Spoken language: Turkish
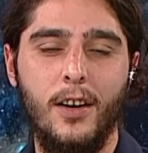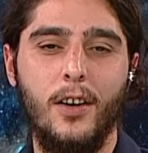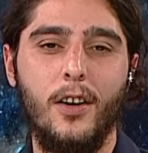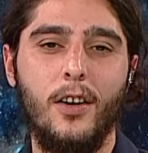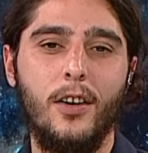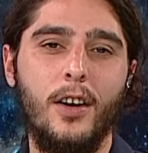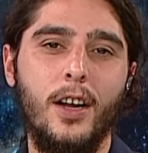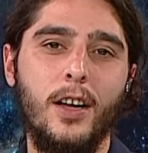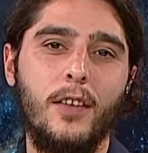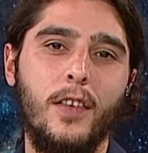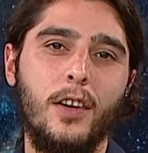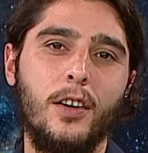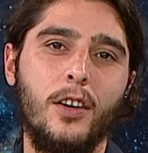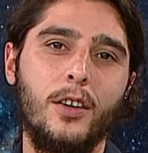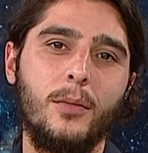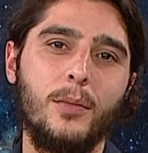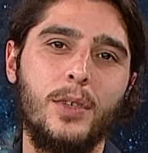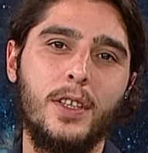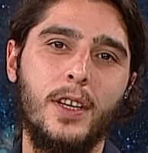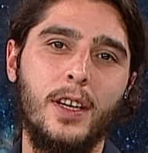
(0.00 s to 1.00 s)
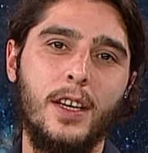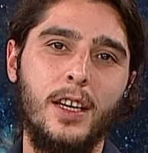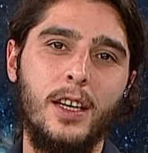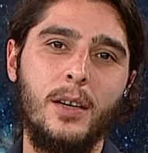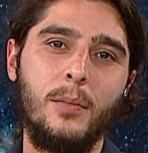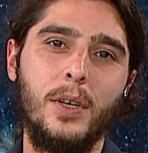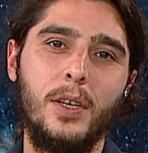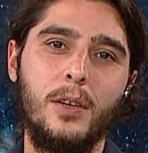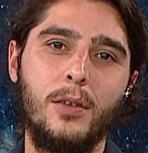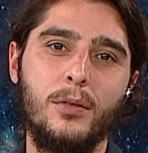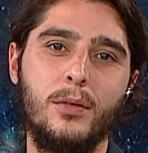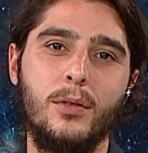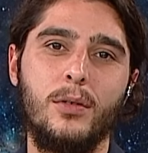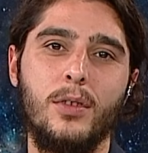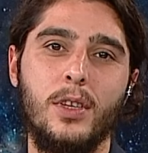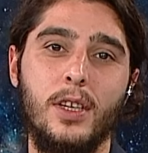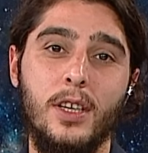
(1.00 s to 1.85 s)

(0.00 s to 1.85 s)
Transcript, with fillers: Örnek veriyorum işte iyi bir yüzücü,